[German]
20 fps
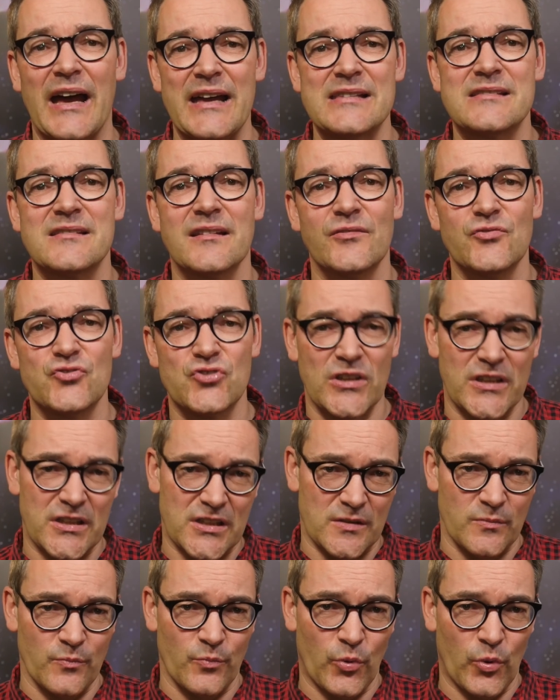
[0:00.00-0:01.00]
heißeren
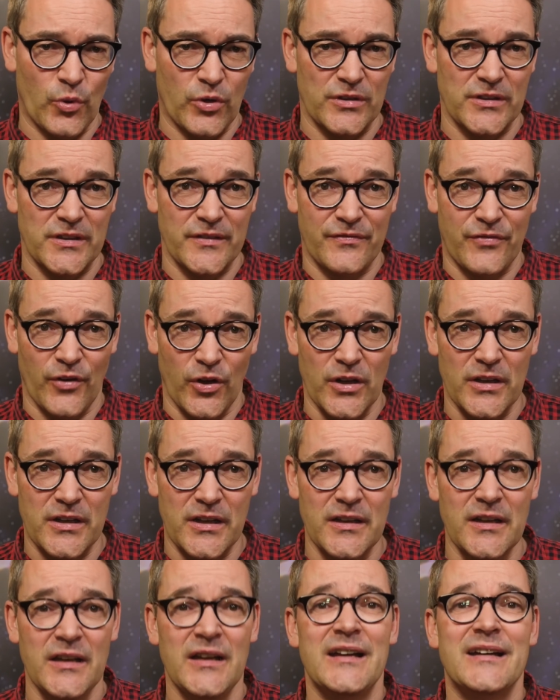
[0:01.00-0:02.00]
Schichten bohren. Die
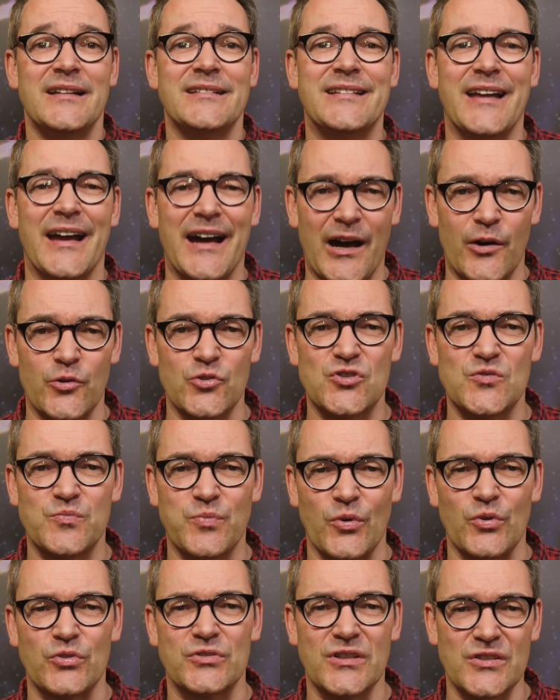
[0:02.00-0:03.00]
Folge der
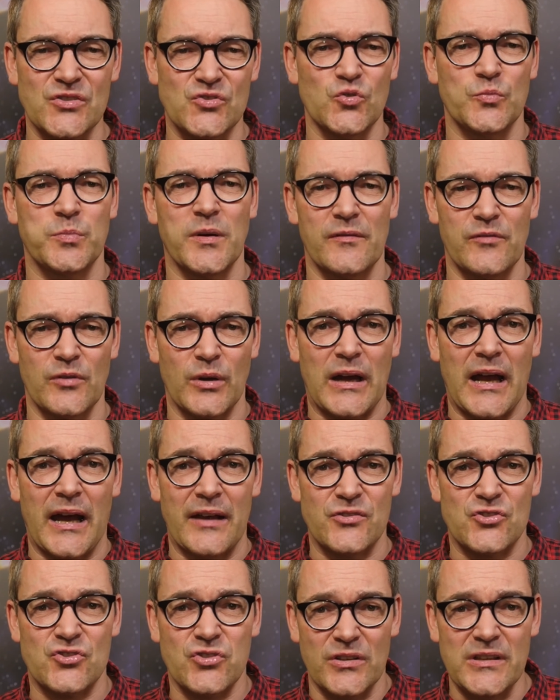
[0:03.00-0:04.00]
Ausbruch des
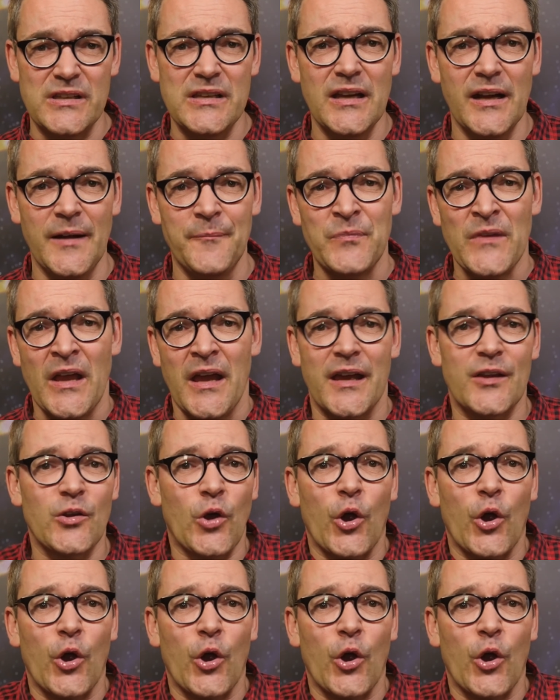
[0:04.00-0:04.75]
Supervulkans. Schon hier in